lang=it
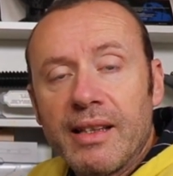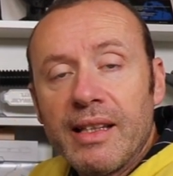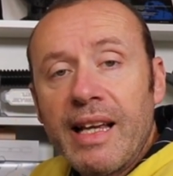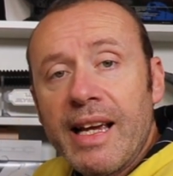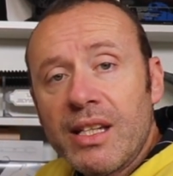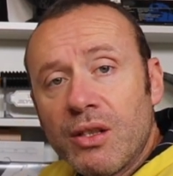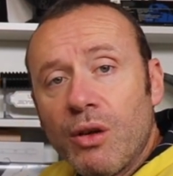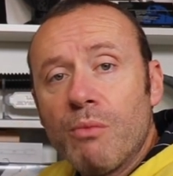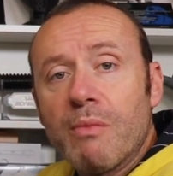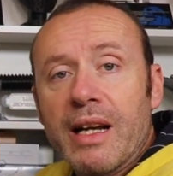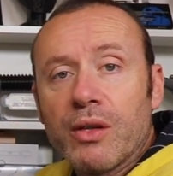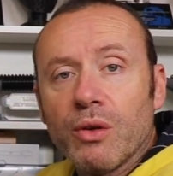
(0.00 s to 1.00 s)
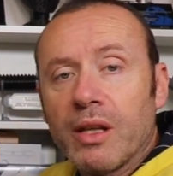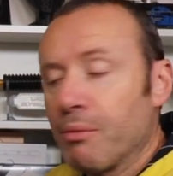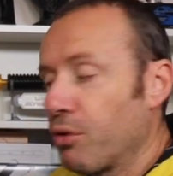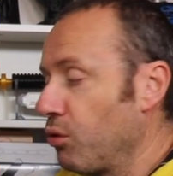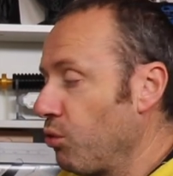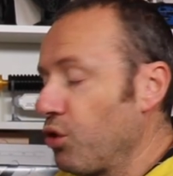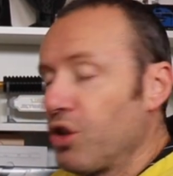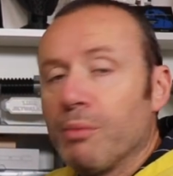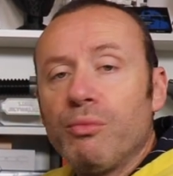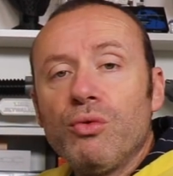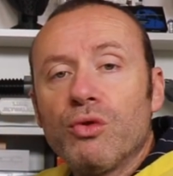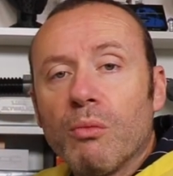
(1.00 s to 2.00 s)
tedesco, un marchio che produce
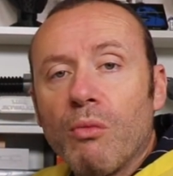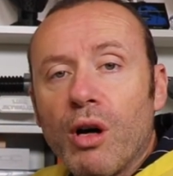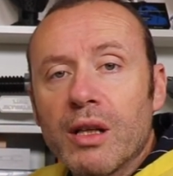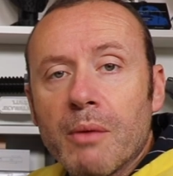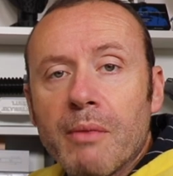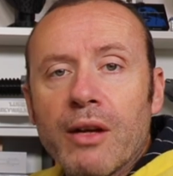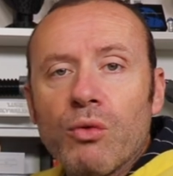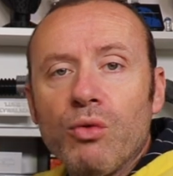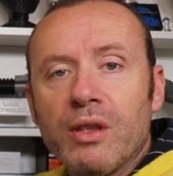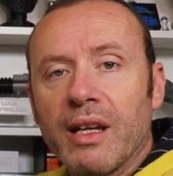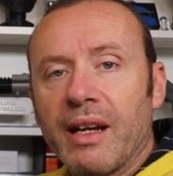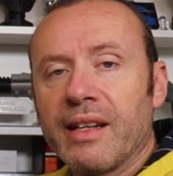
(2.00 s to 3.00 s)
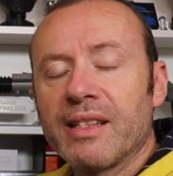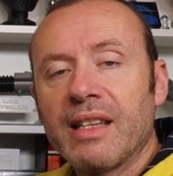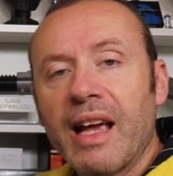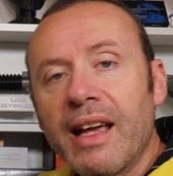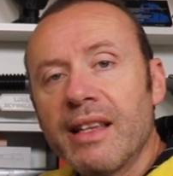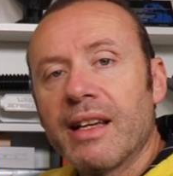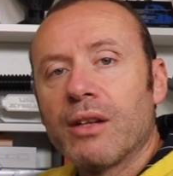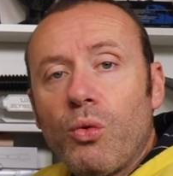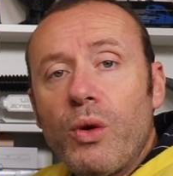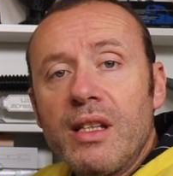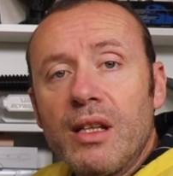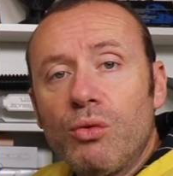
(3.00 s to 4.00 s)
appunto modem, router, extender,
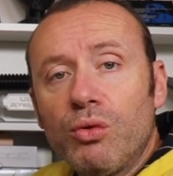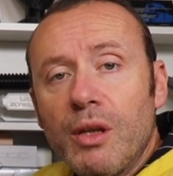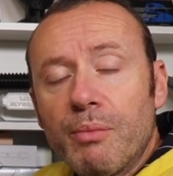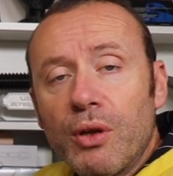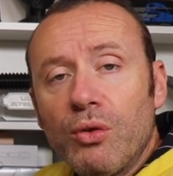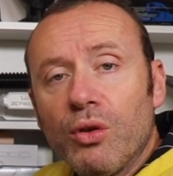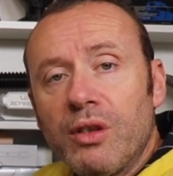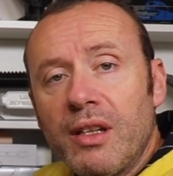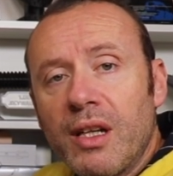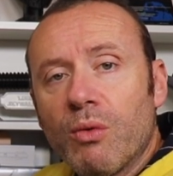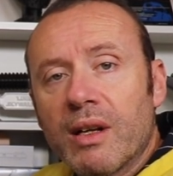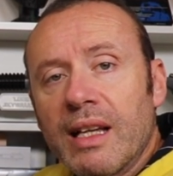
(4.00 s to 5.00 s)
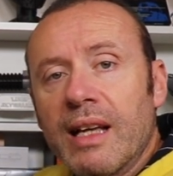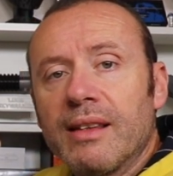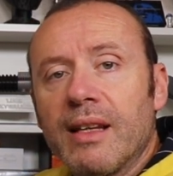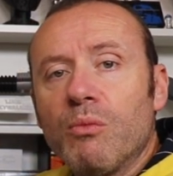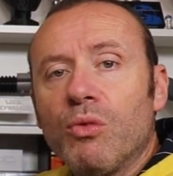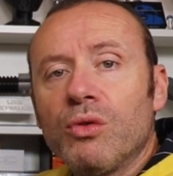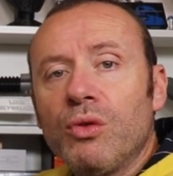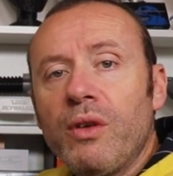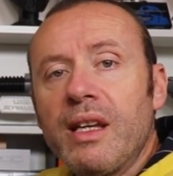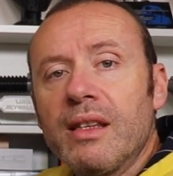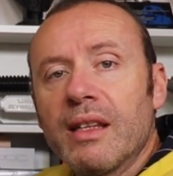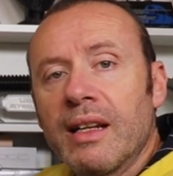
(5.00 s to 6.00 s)
quindi tutti i prodotti riguardanti il mondo
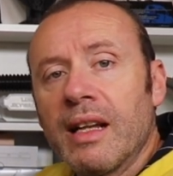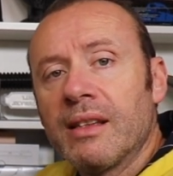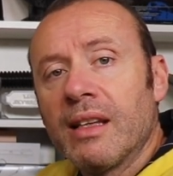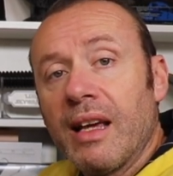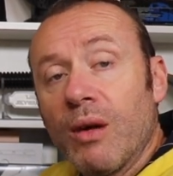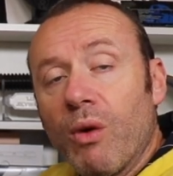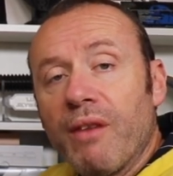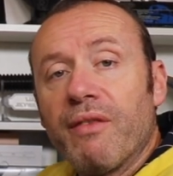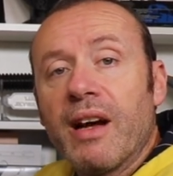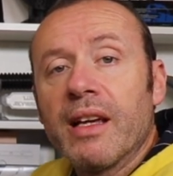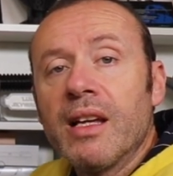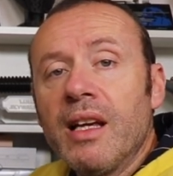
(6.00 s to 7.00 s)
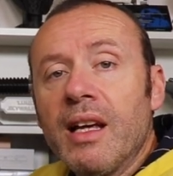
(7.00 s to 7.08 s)
internet e wifi.